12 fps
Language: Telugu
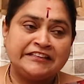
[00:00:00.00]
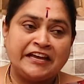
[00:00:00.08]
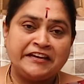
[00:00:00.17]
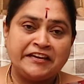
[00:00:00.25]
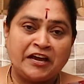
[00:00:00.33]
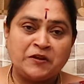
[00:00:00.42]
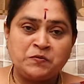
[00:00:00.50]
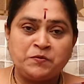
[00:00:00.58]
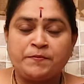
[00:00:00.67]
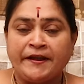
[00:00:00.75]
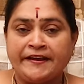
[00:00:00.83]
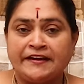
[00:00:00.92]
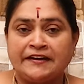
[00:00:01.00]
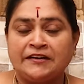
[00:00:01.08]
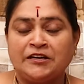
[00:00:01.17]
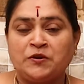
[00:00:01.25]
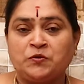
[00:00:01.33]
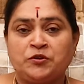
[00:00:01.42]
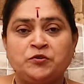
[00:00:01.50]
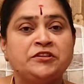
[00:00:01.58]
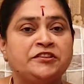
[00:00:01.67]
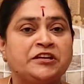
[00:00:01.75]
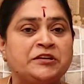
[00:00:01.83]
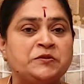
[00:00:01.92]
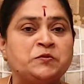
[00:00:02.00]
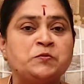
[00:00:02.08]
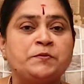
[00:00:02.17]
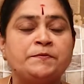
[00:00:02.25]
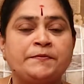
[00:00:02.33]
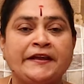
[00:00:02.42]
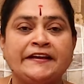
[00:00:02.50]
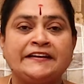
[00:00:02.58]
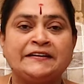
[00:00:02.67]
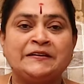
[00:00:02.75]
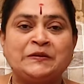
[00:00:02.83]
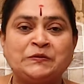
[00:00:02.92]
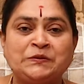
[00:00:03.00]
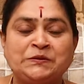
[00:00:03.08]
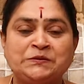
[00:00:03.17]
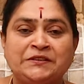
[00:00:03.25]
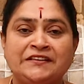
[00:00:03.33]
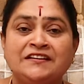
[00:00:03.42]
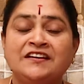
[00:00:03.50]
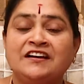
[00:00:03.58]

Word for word: దాని అరుపు భయంకరంగా ఉంటుంది దాని రూపం భయంకరంగా ఉంటుంది